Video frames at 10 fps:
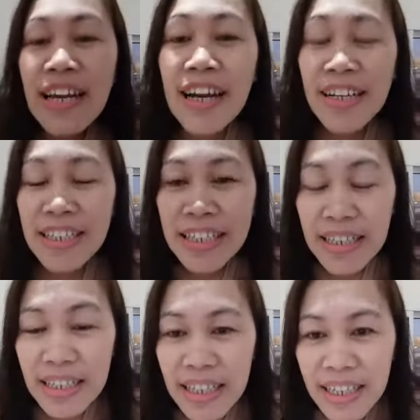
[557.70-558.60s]
Uh,
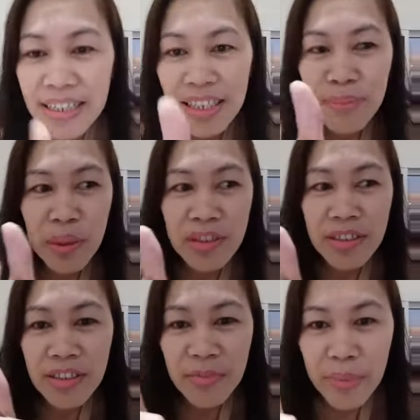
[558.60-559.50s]
click the
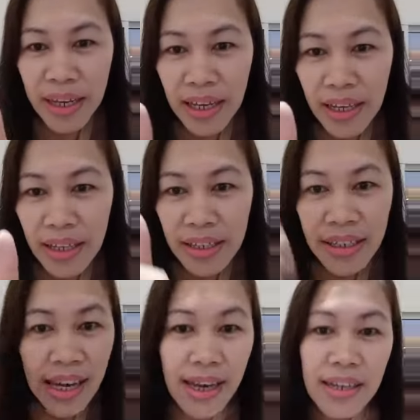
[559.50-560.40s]
button
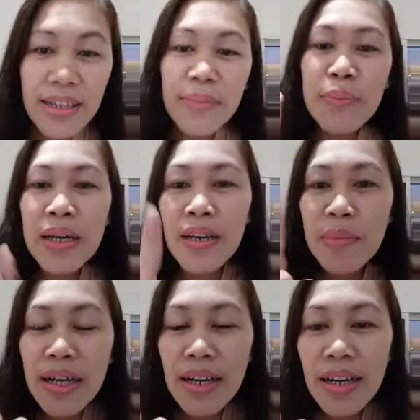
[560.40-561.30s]
bell para
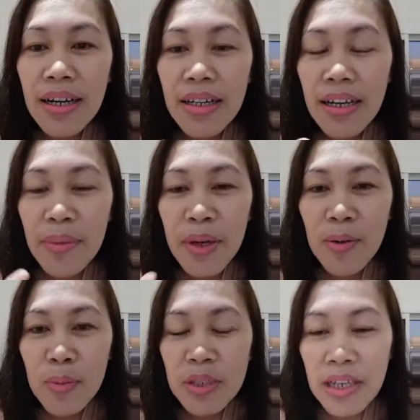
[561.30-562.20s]
makabaw
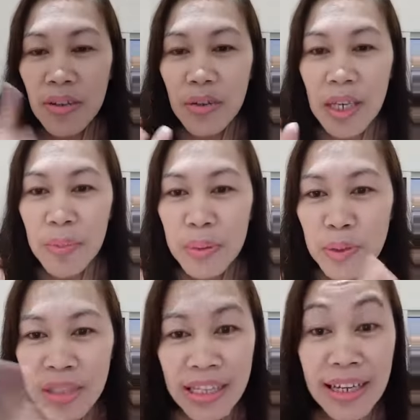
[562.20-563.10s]
mo sa akong
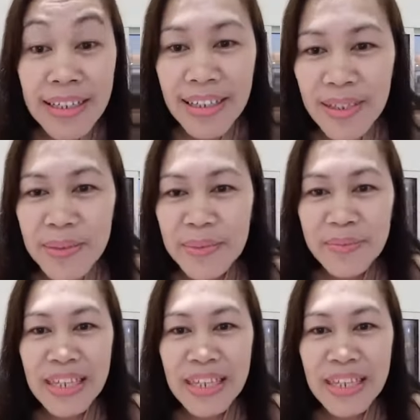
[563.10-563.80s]
i-upload kada adlaw.